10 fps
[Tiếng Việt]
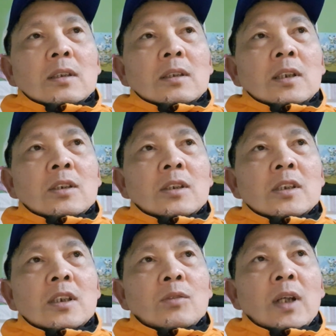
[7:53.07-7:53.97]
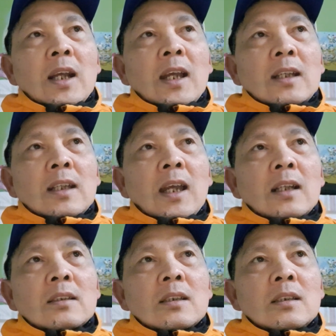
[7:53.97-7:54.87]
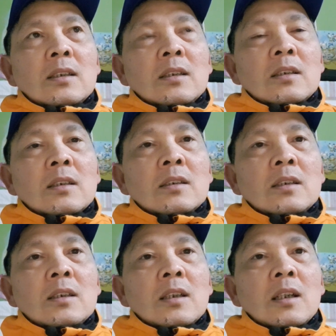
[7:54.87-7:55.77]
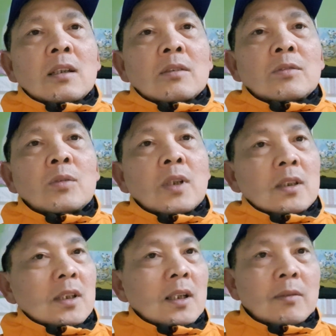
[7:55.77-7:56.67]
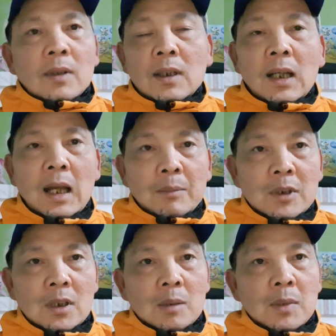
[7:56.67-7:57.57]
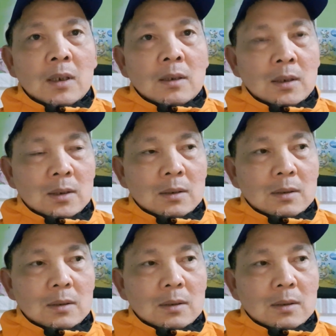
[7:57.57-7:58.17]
thì trước khi sinh khoảng 2 tháng thì người uh, phụ nữ sẽ không phải đi làm nữa mà được